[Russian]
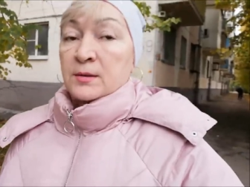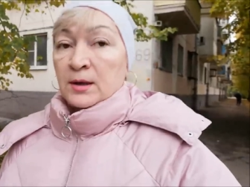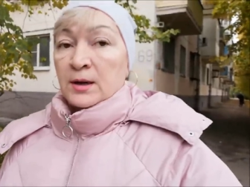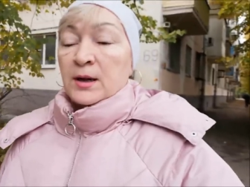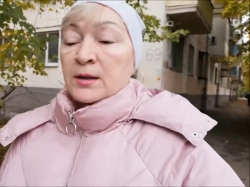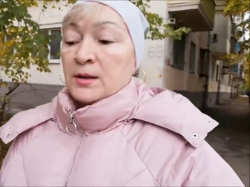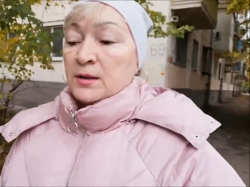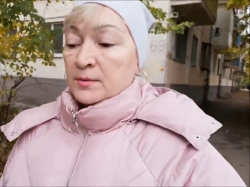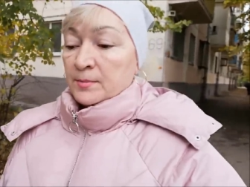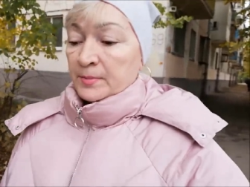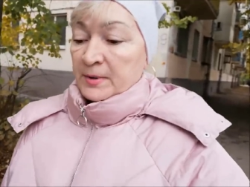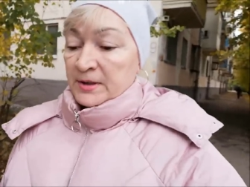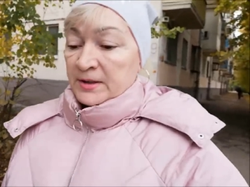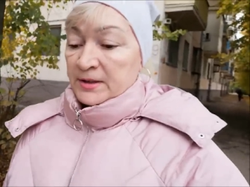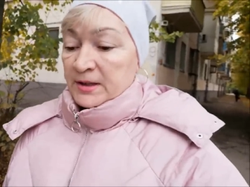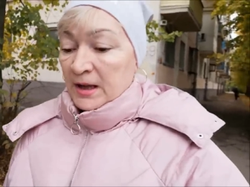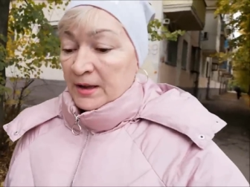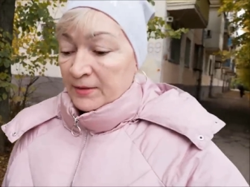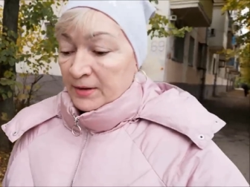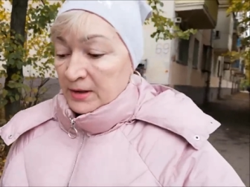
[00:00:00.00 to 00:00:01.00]
краны
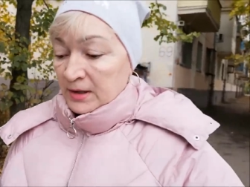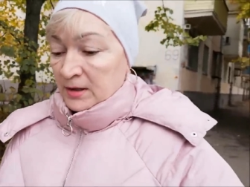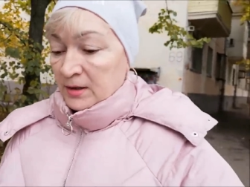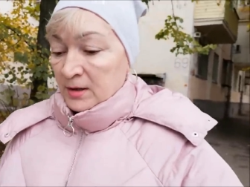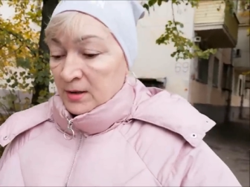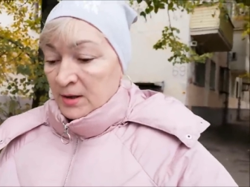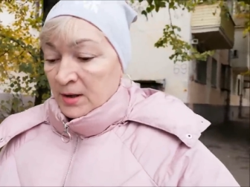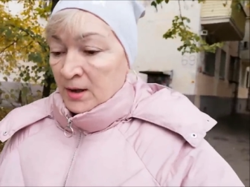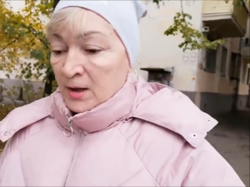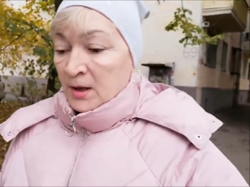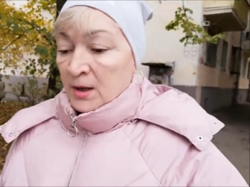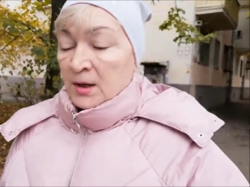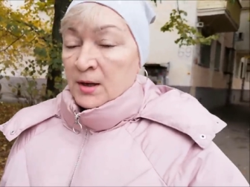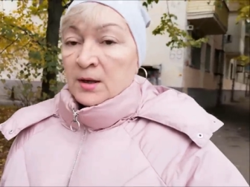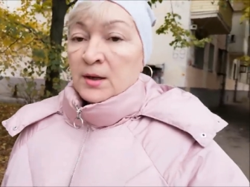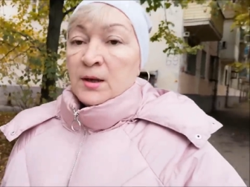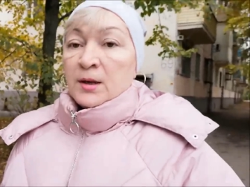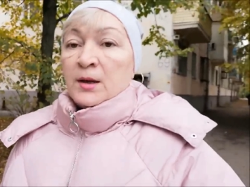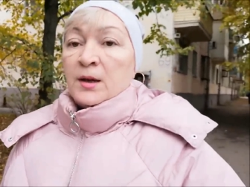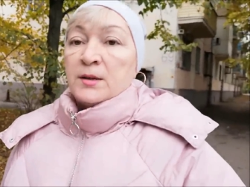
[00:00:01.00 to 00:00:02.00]
поставили
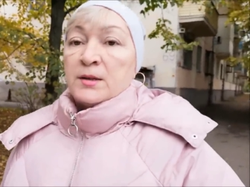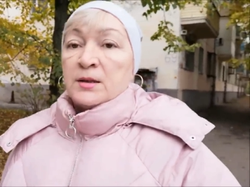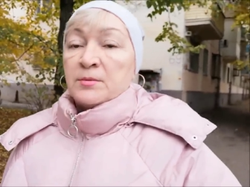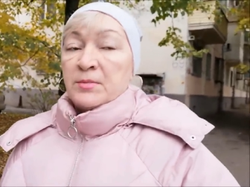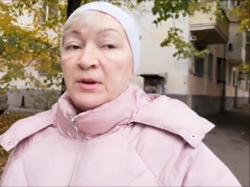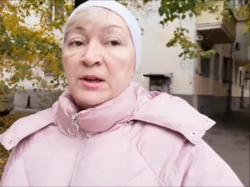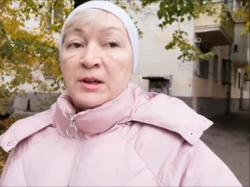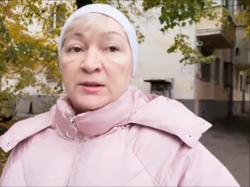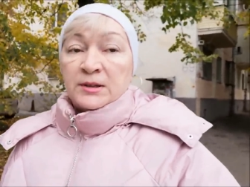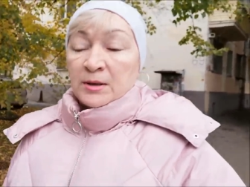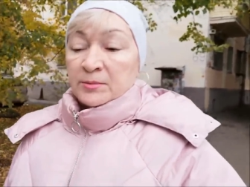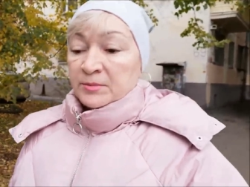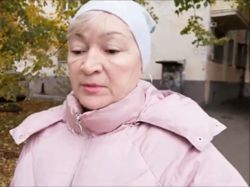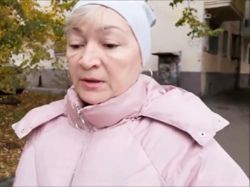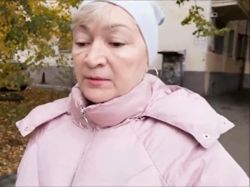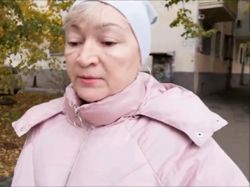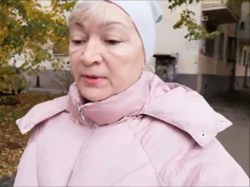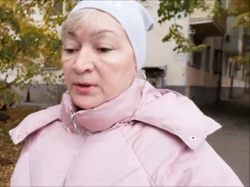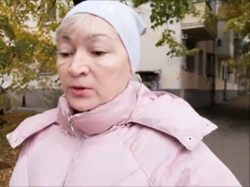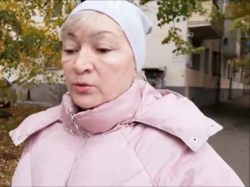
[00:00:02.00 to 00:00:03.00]
этим летом
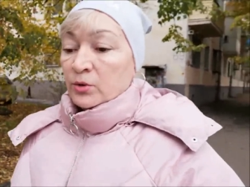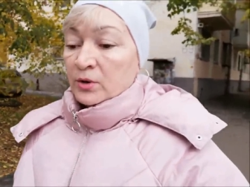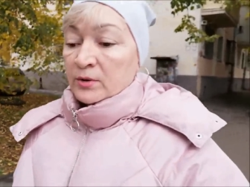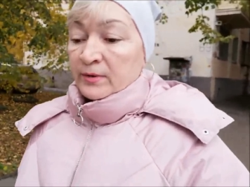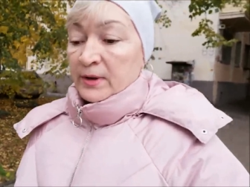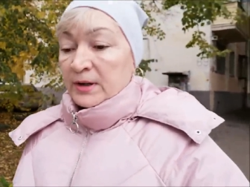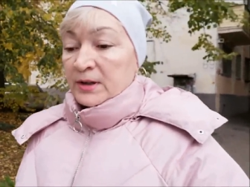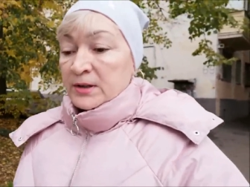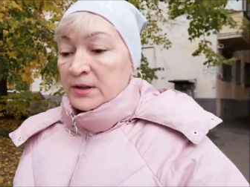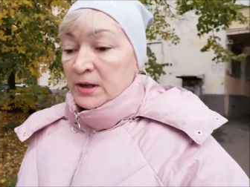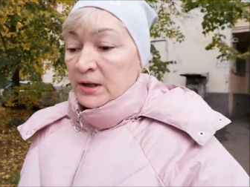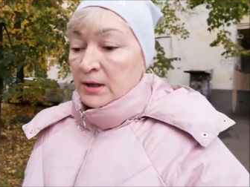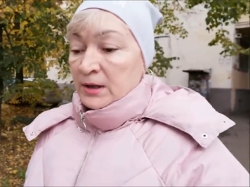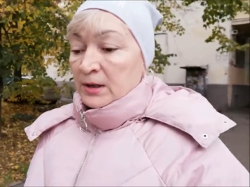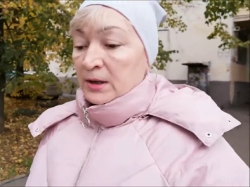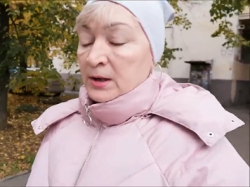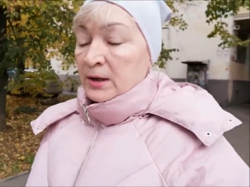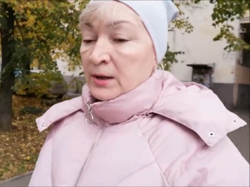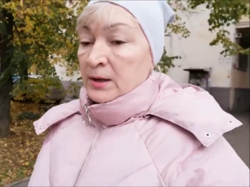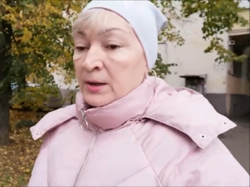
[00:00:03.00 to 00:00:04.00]
там в одной
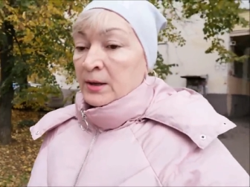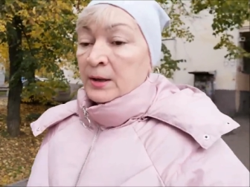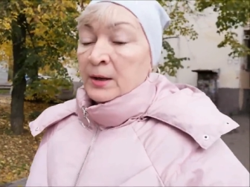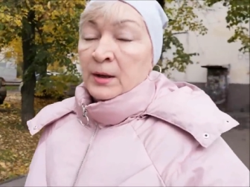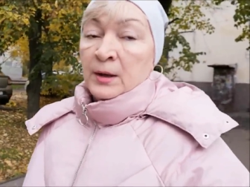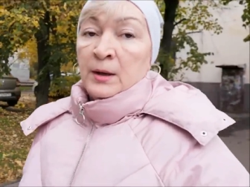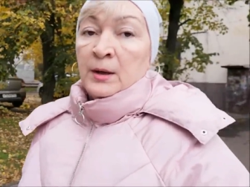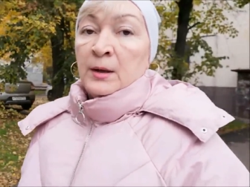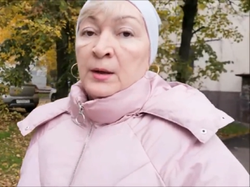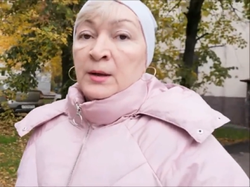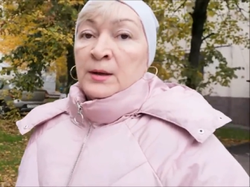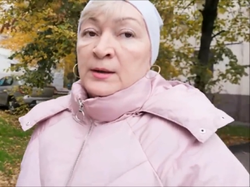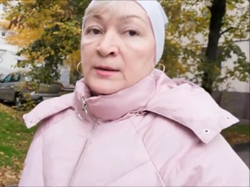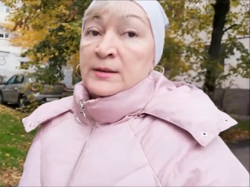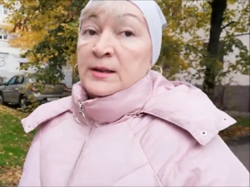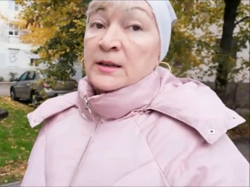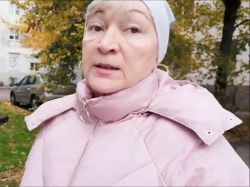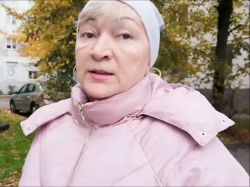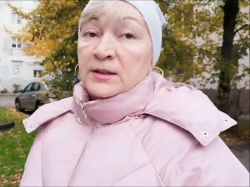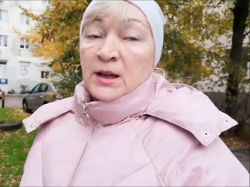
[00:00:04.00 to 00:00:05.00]
квартире.
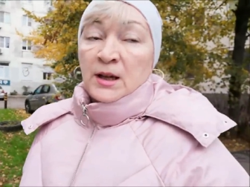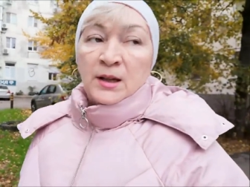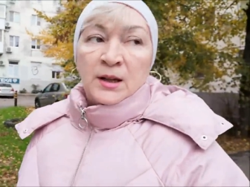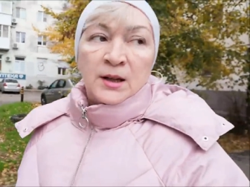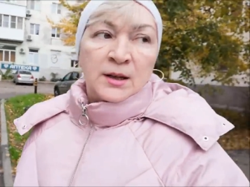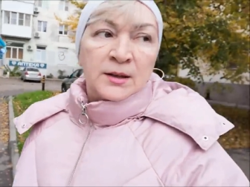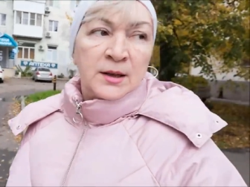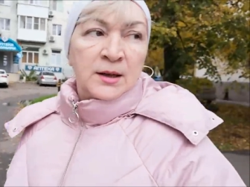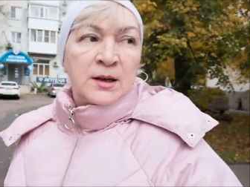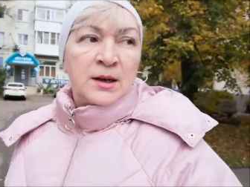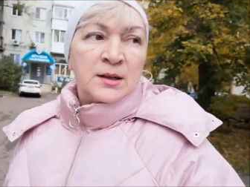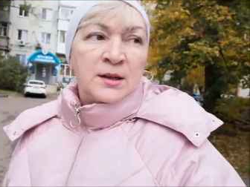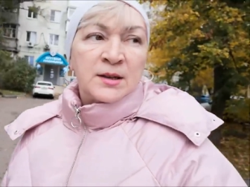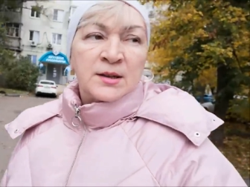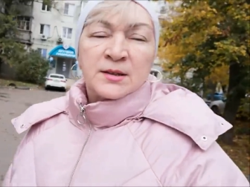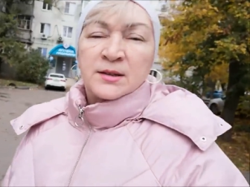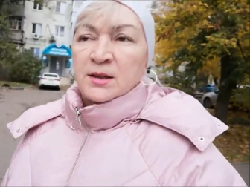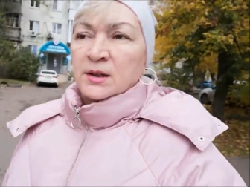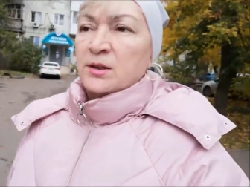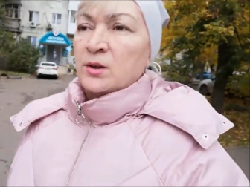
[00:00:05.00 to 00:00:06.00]
Застала я
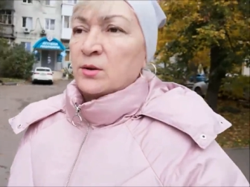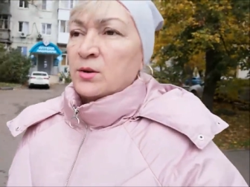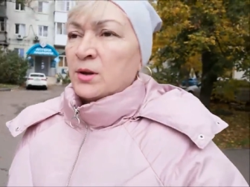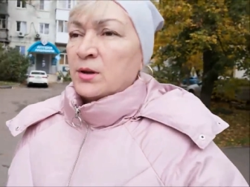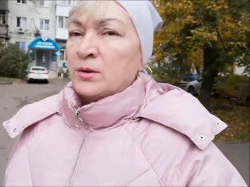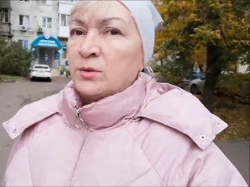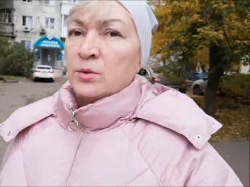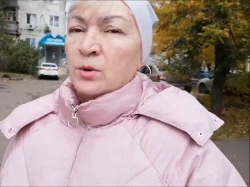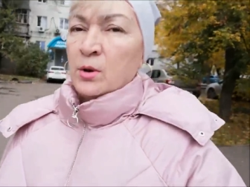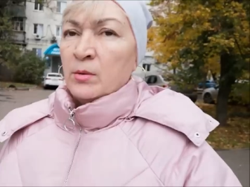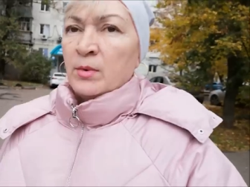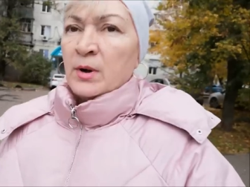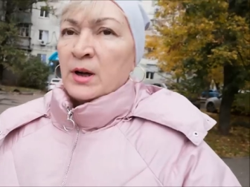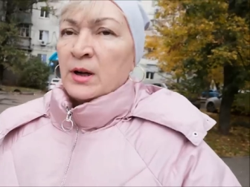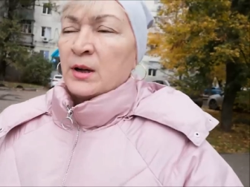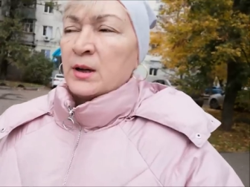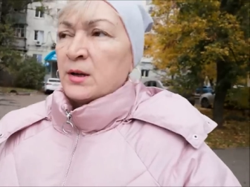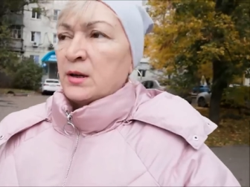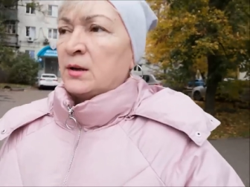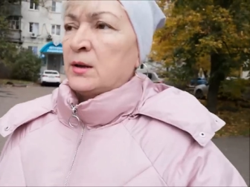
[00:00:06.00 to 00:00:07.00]
наконец-то ее дома.